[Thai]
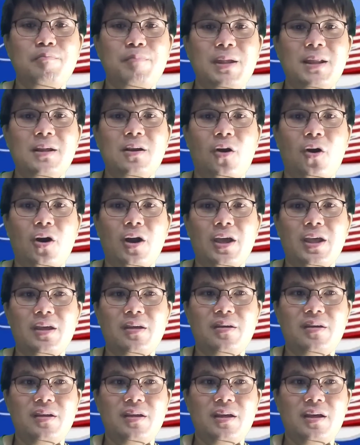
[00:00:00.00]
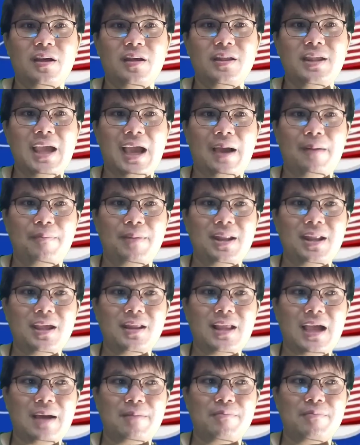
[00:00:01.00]
Bitcoin ยังไม่
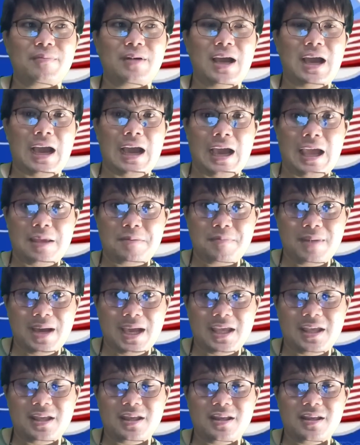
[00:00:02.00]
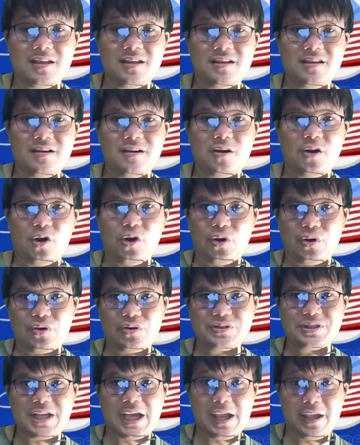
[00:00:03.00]
ได้ทำ High ใหม่ ของ
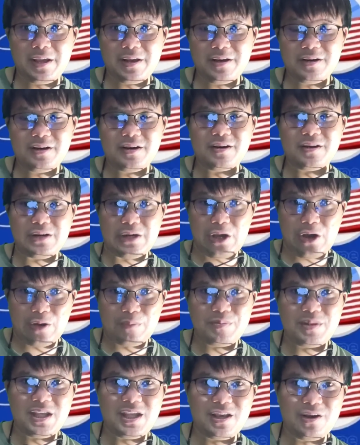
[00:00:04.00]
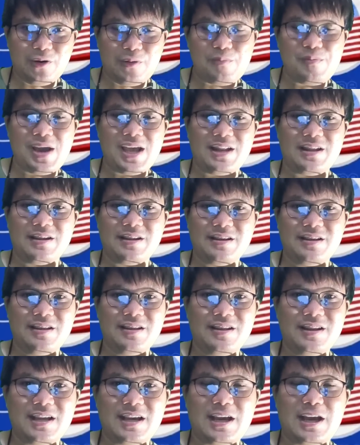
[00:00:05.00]
ไซเคิลรอบนี้ของมัน
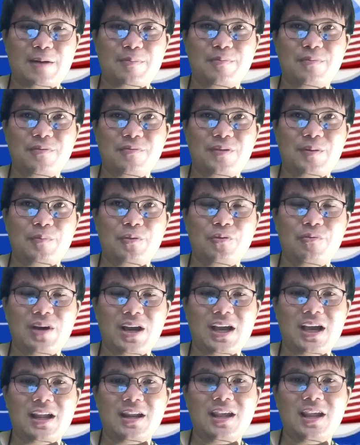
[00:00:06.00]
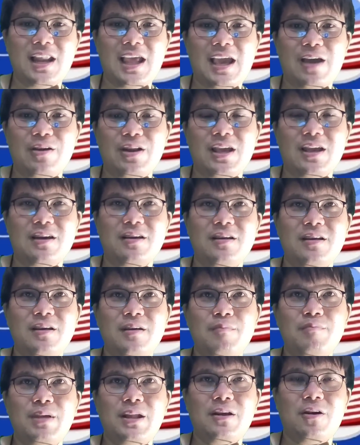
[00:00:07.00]
นะครับสมมุติว่าครั้งที่แล้วเนี่ย
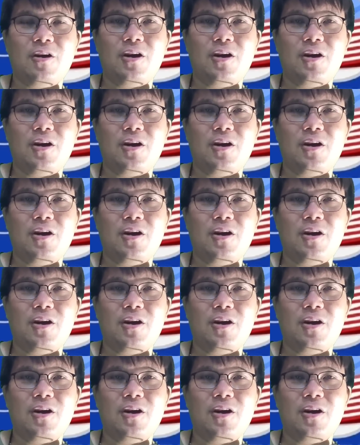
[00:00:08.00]
บิต